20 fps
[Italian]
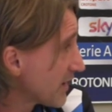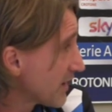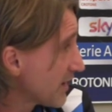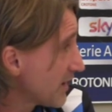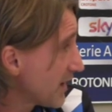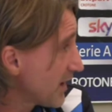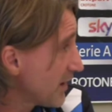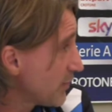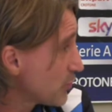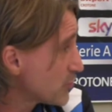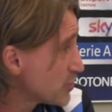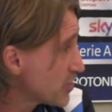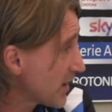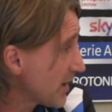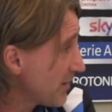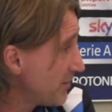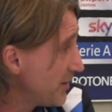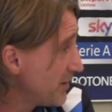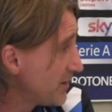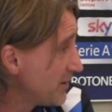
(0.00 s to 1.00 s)
credo
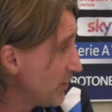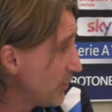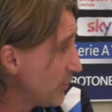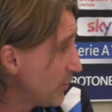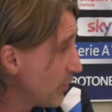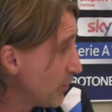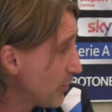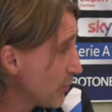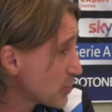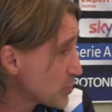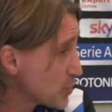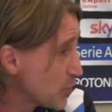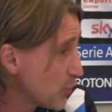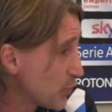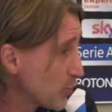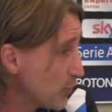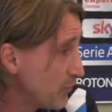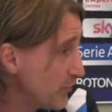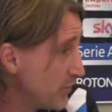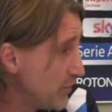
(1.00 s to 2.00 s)
ciecamente in loro e
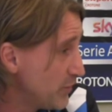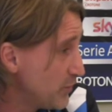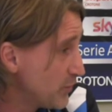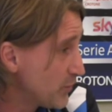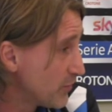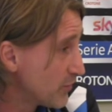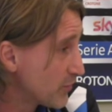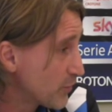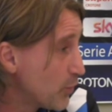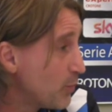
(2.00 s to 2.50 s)
sono convinto,